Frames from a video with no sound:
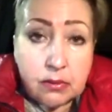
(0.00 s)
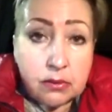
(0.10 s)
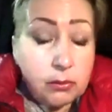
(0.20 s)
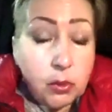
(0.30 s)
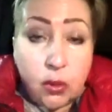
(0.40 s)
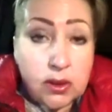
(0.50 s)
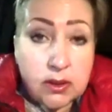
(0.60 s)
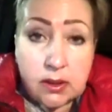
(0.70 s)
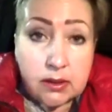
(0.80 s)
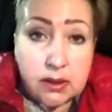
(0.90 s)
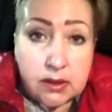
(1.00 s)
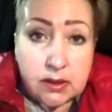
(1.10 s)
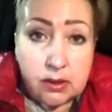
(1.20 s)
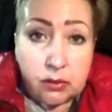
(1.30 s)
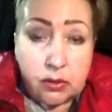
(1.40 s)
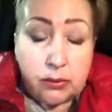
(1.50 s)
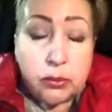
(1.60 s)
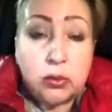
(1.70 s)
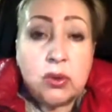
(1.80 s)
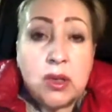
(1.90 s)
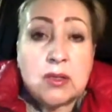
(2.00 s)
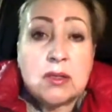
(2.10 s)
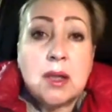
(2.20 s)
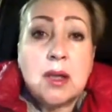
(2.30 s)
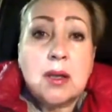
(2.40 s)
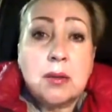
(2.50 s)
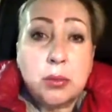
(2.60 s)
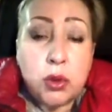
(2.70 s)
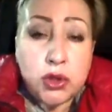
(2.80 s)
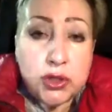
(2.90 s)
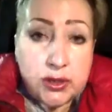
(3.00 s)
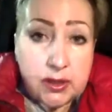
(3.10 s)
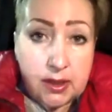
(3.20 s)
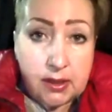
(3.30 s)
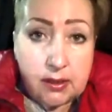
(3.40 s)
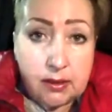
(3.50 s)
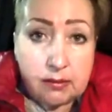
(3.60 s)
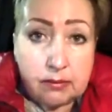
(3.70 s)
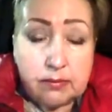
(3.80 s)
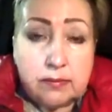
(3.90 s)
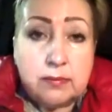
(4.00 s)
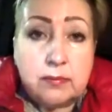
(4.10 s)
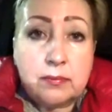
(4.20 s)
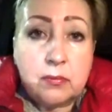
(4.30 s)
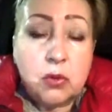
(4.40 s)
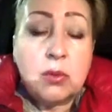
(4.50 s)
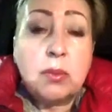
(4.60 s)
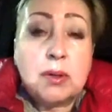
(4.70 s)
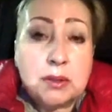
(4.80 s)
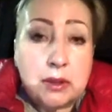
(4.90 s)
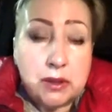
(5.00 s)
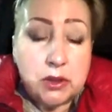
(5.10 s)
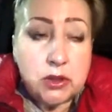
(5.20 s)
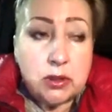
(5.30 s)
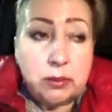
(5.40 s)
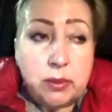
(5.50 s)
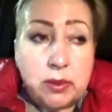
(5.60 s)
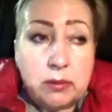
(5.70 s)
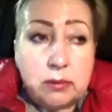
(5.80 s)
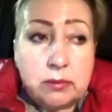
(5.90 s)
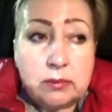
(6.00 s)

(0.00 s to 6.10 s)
Много салата сделаю. Я буду есть больше зелени. Ну и манты, конечно, поем.